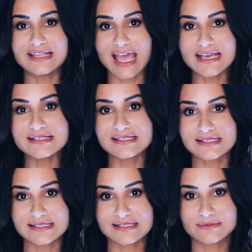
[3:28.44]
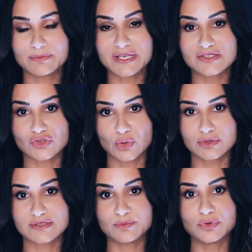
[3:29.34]
10
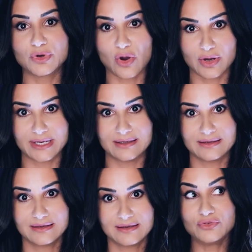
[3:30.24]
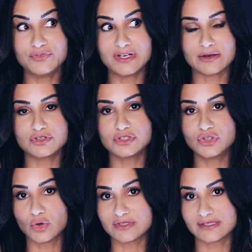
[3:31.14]
pessoas por hora no final de
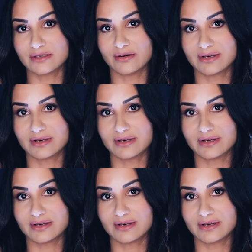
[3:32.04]
12